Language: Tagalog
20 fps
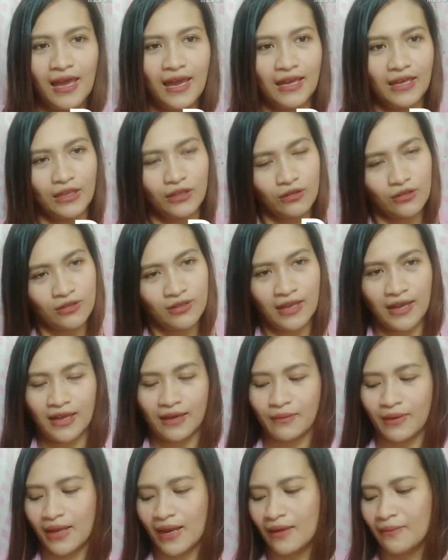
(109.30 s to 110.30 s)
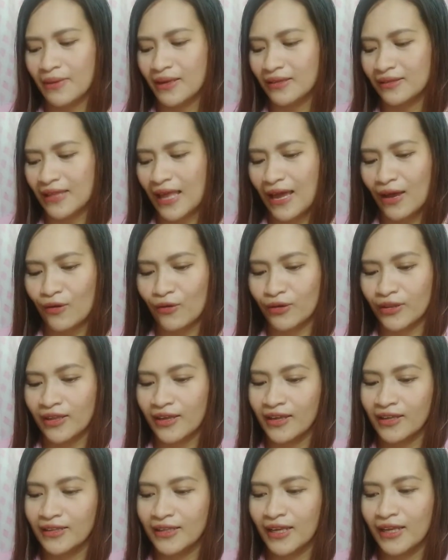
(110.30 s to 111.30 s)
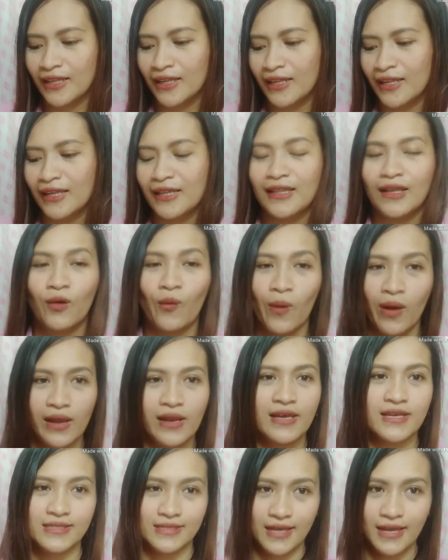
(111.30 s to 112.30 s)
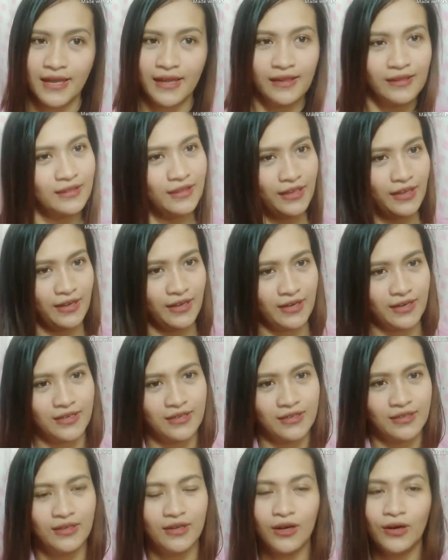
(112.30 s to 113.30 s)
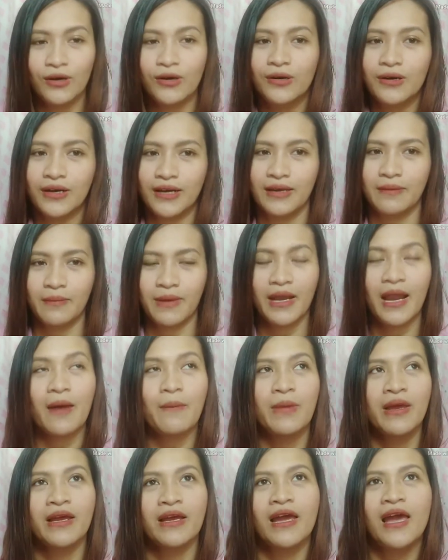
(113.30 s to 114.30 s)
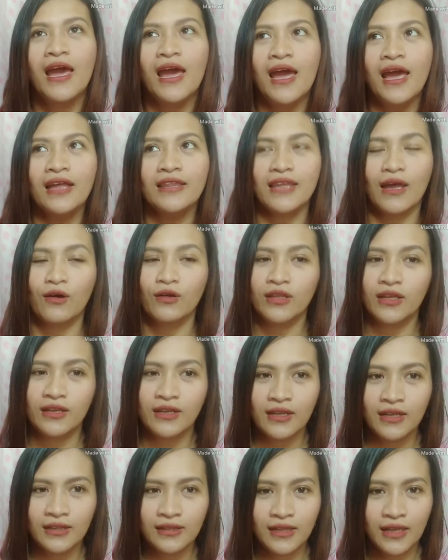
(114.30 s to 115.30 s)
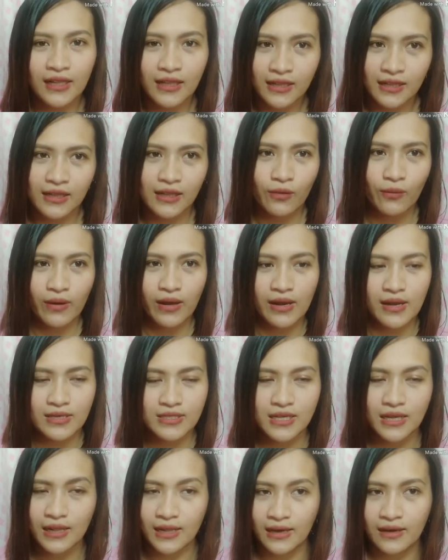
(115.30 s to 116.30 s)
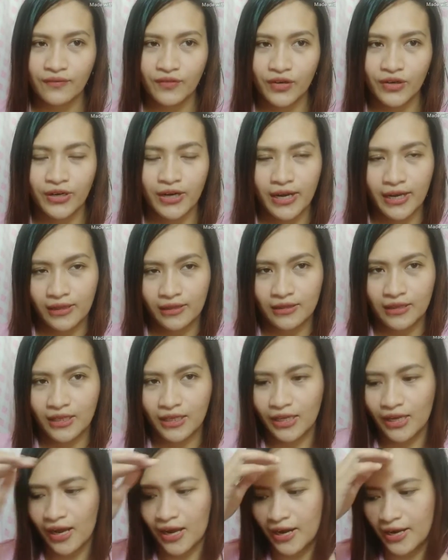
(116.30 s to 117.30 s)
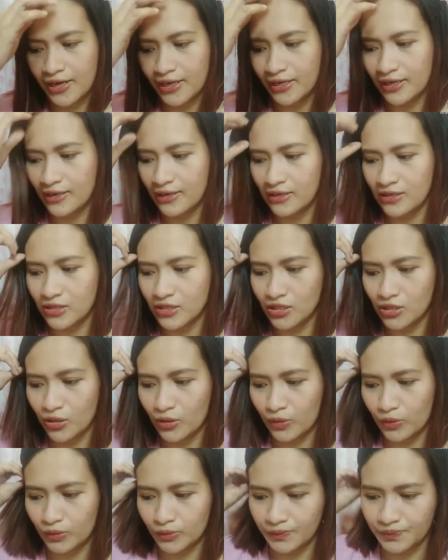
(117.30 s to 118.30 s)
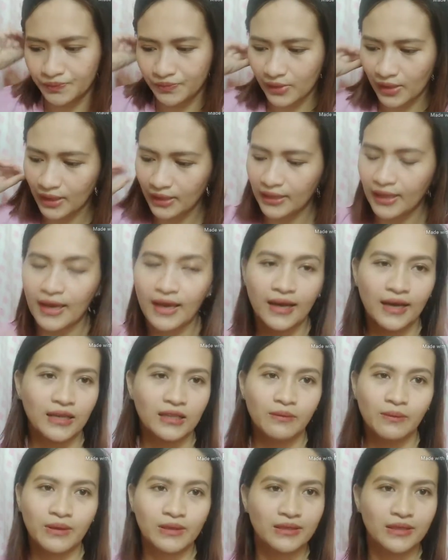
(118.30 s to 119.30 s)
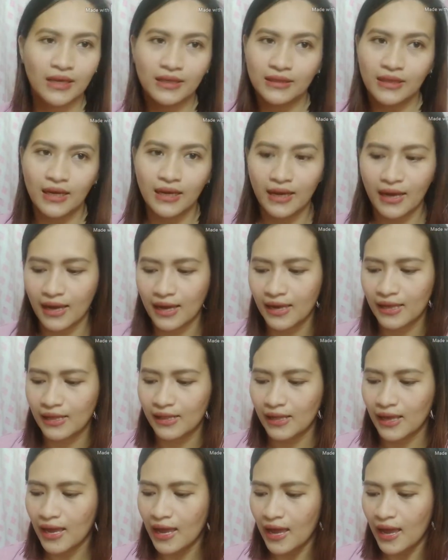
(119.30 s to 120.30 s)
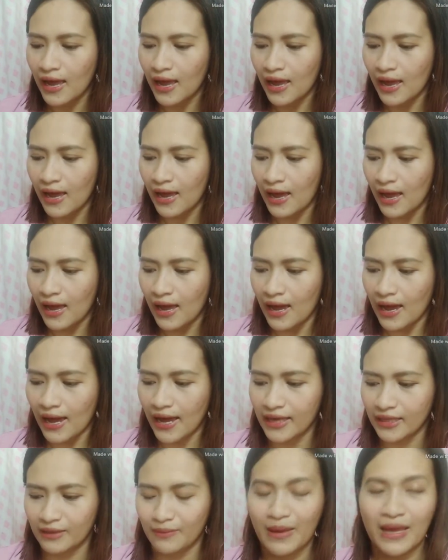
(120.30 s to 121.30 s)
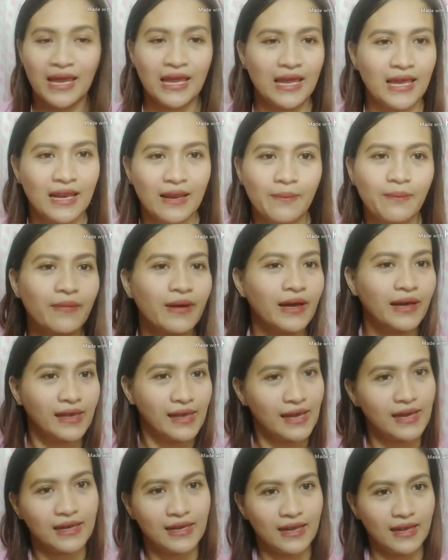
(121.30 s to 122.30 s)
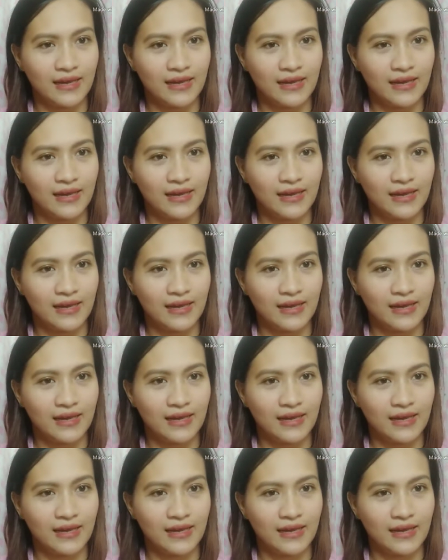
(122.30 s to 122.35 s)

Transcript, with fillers: ito nga, maraming tao na hindi naniniwala sa LDR. Oo nga, maraming tao na hindi naniniwala sa love or LDR. So, hindi agad magtatagal at mahirap mangyari